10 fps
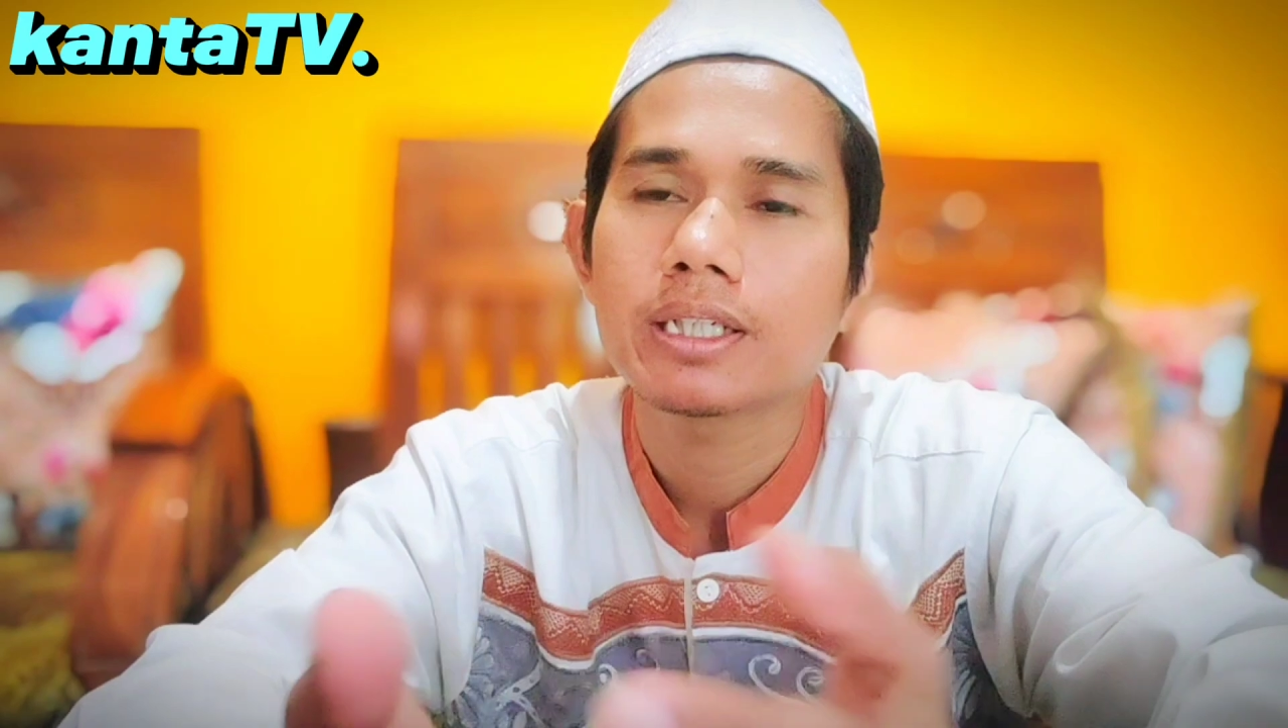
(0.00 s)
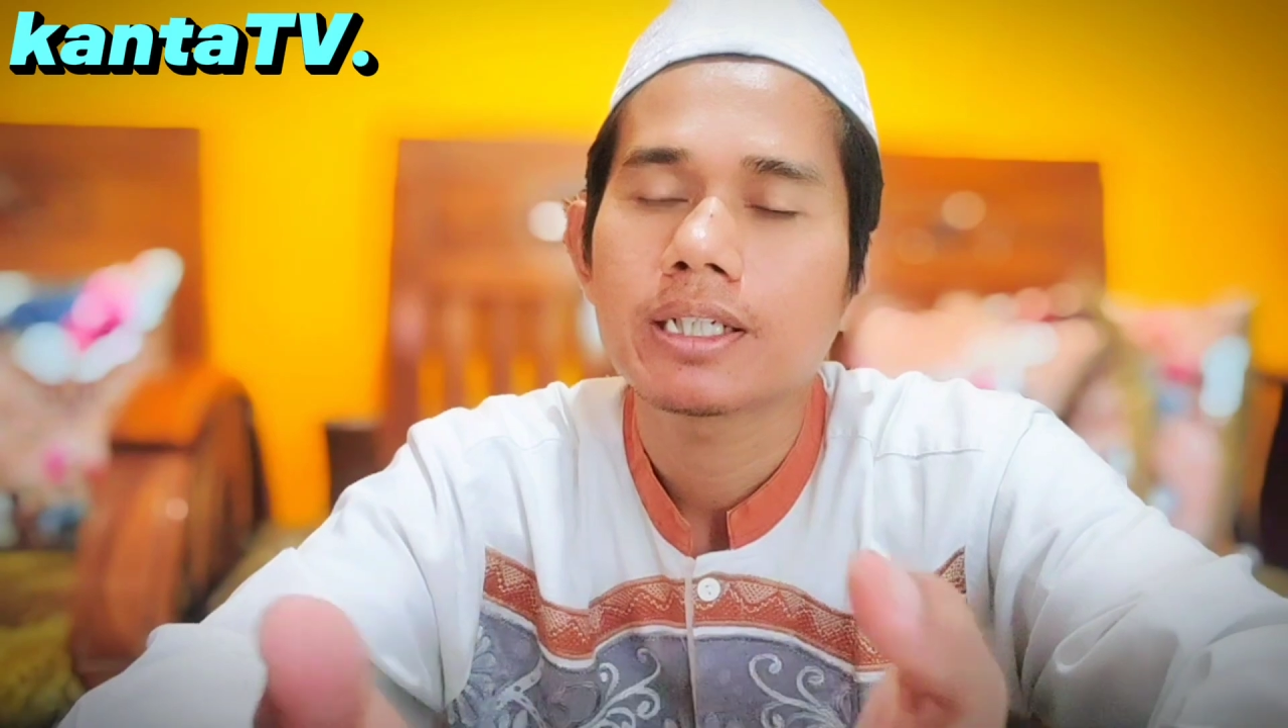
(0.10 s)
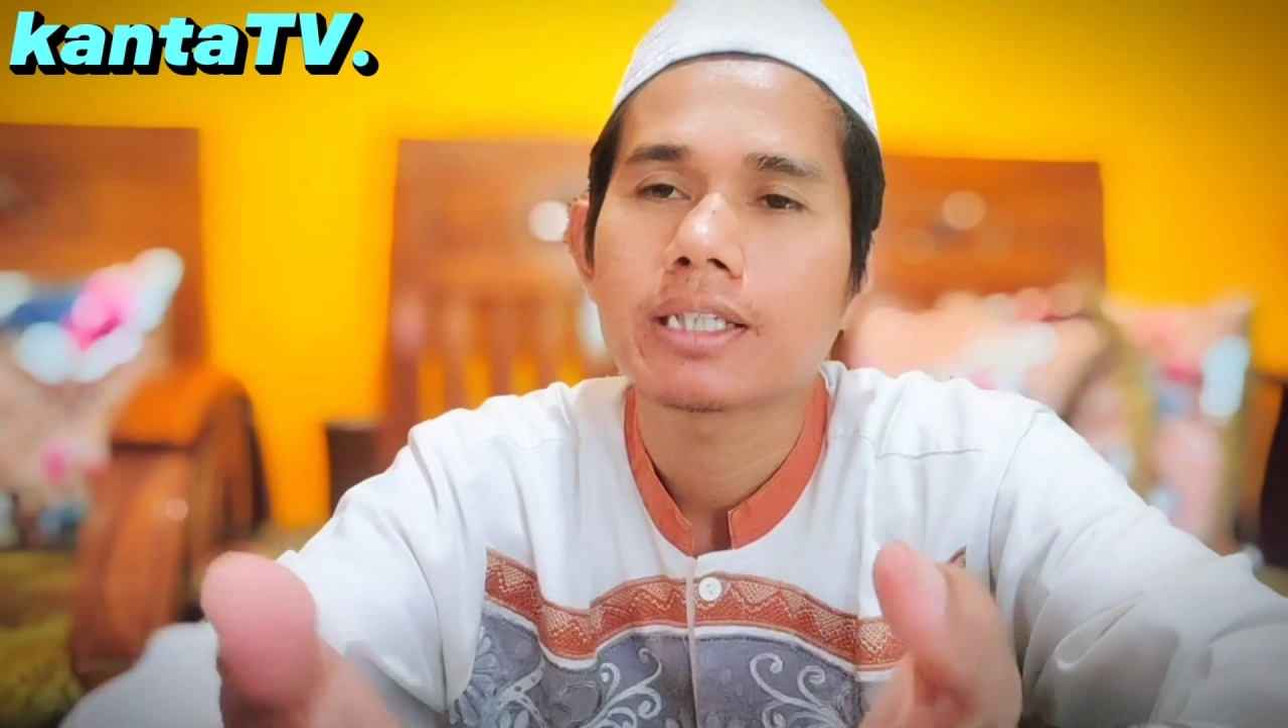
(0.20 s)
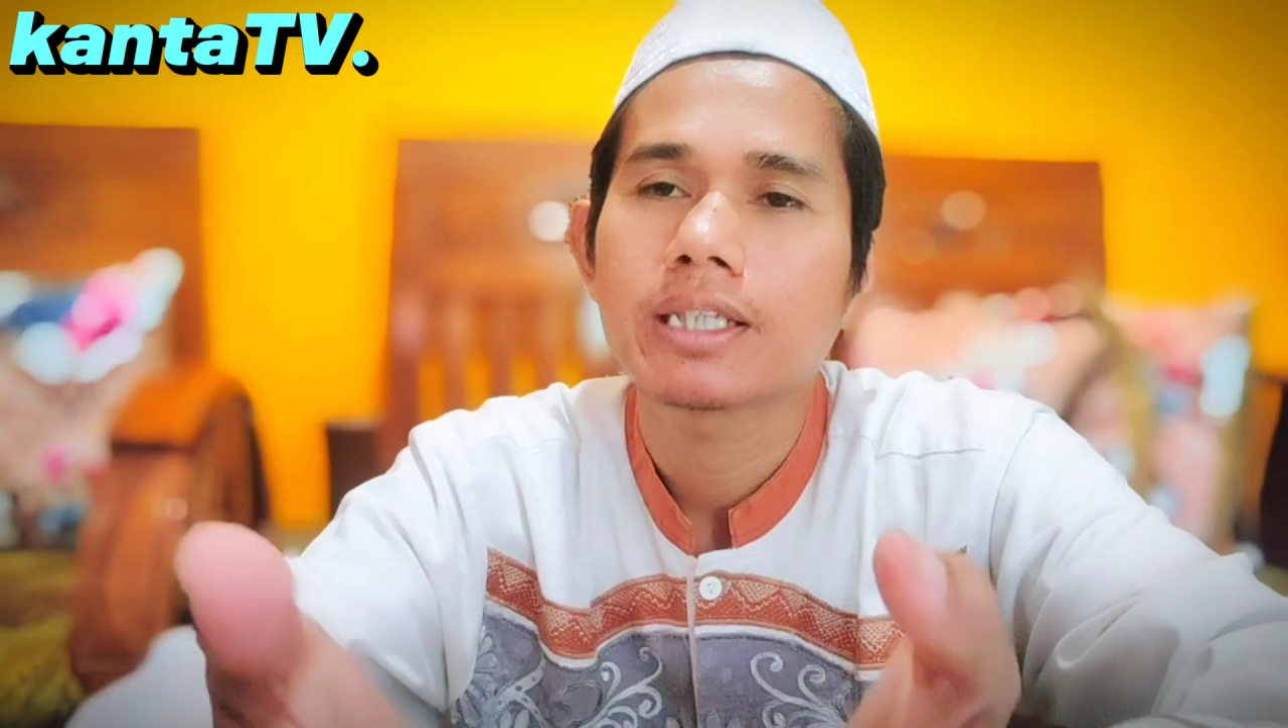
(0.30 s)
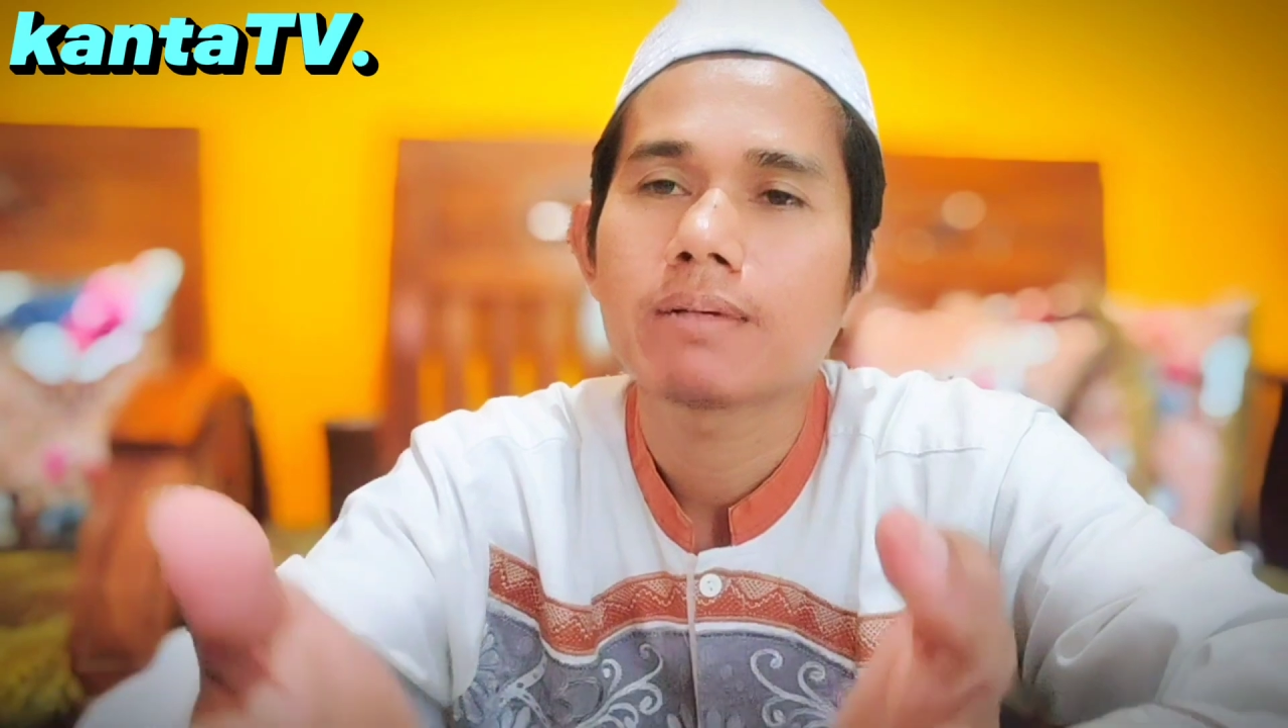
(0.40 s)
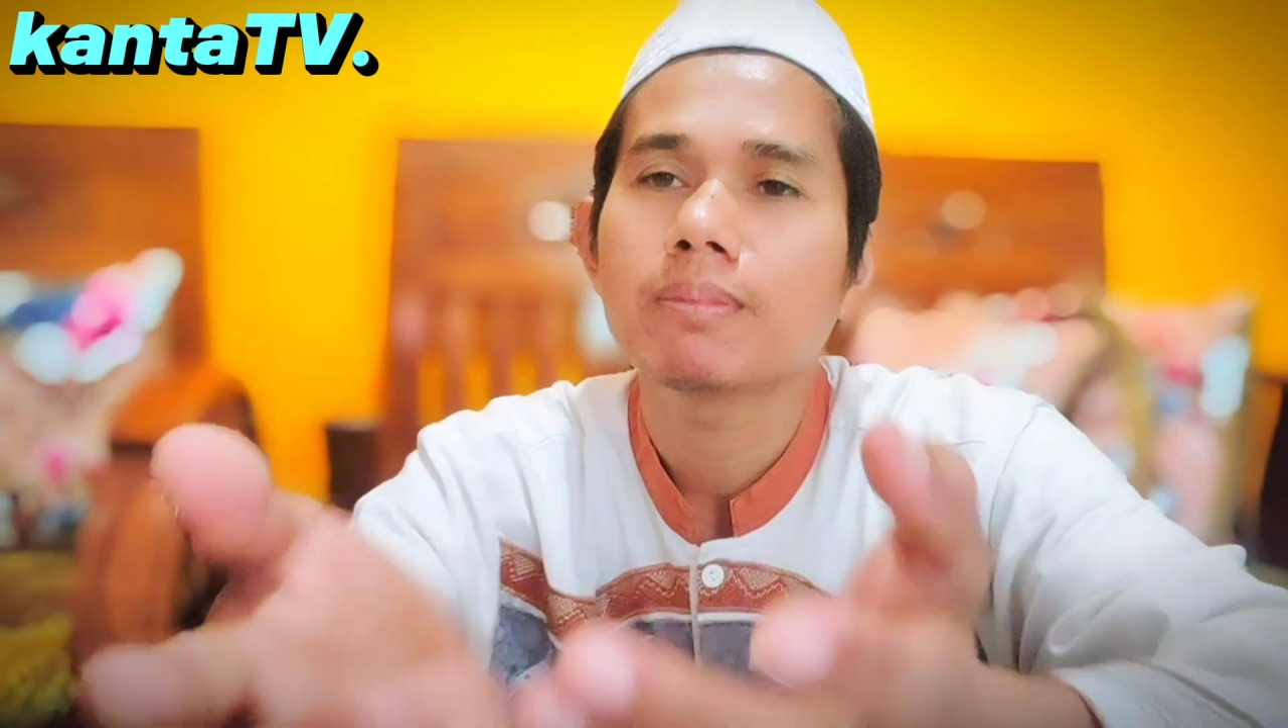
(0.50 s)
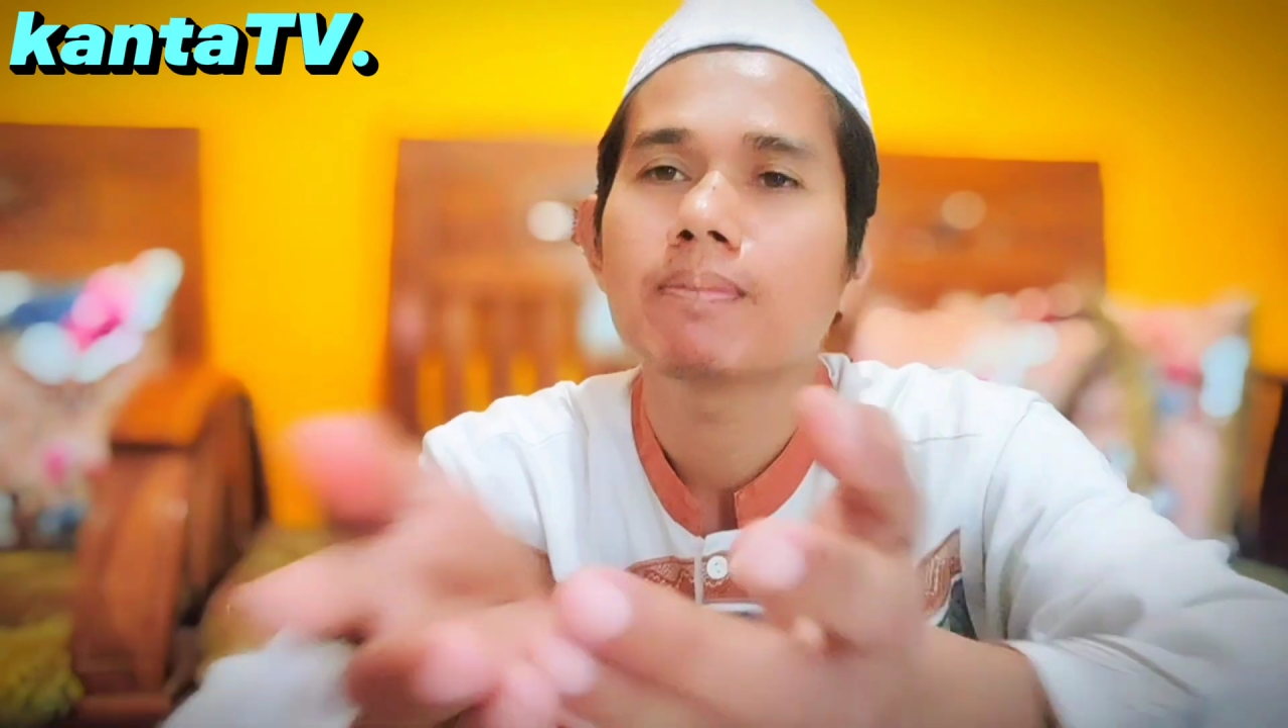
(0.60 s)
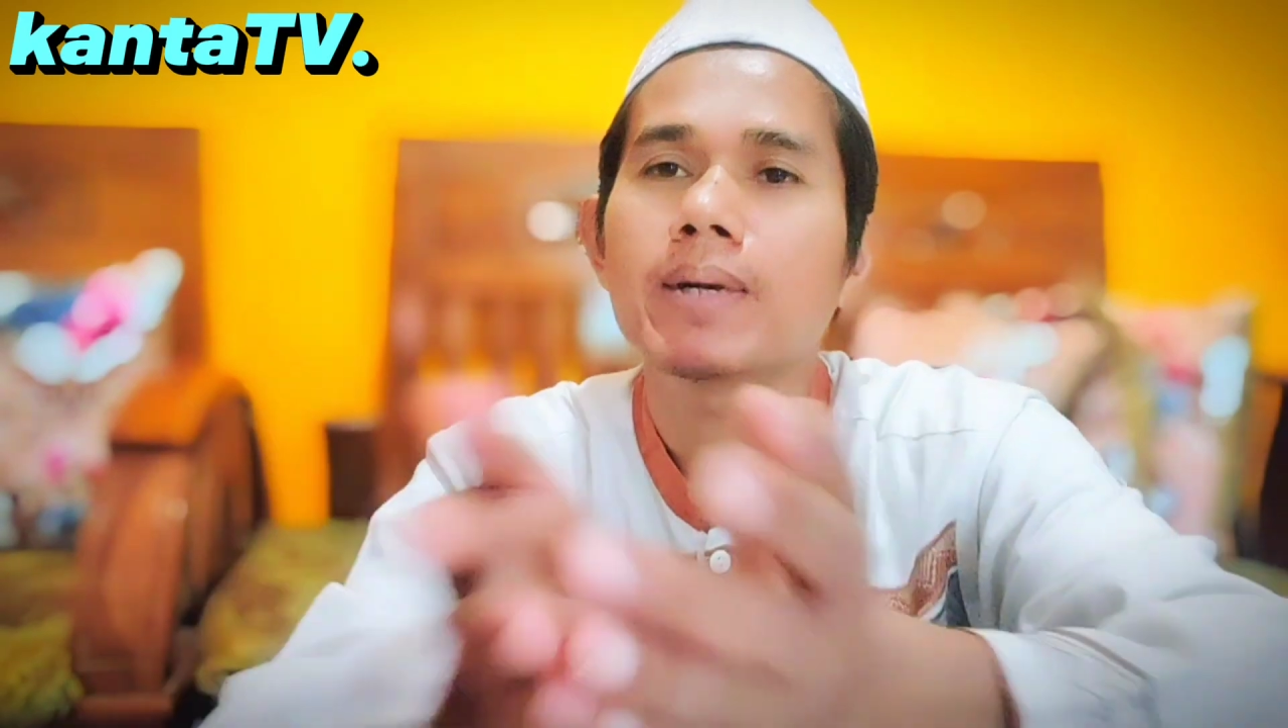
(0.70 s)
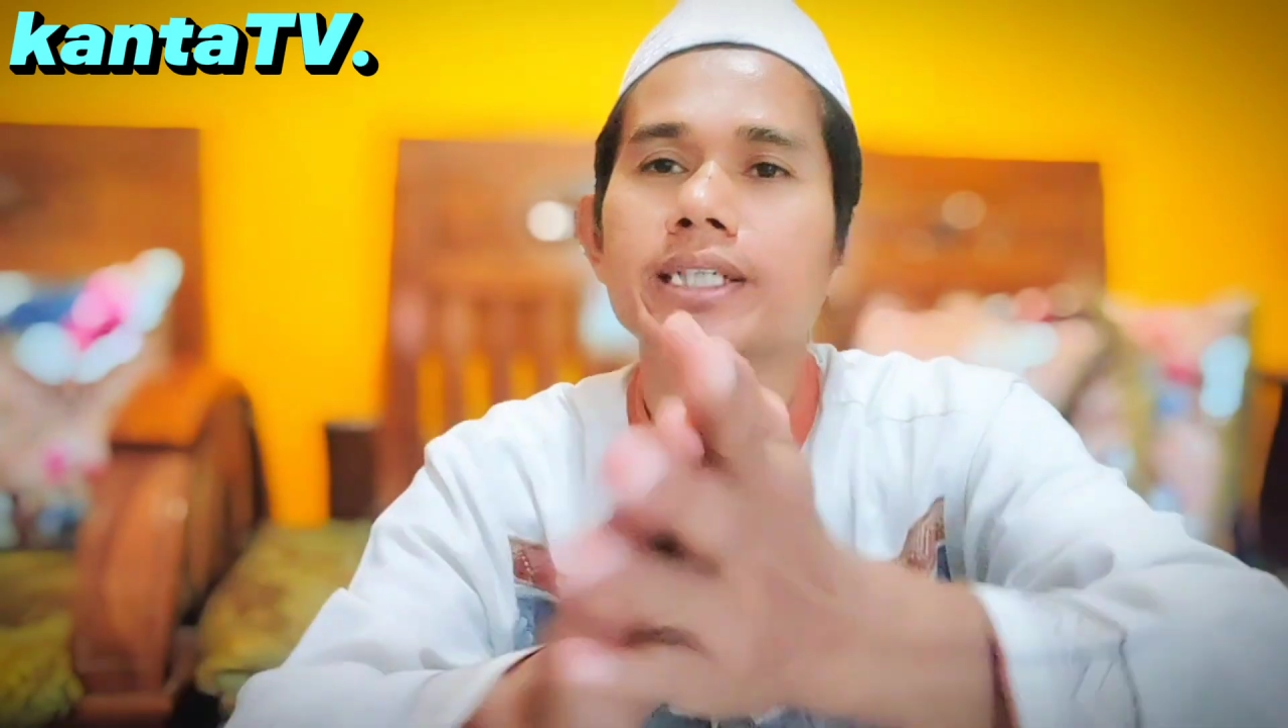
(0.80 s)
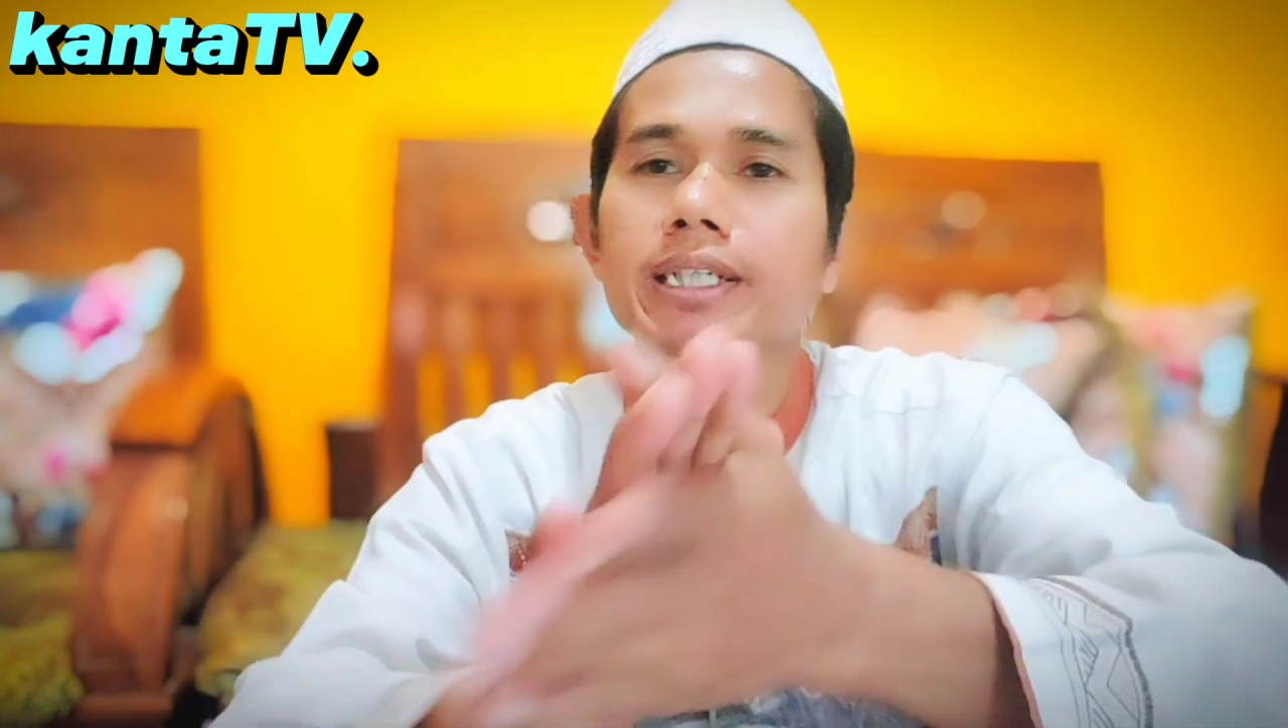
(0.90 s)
kita membaca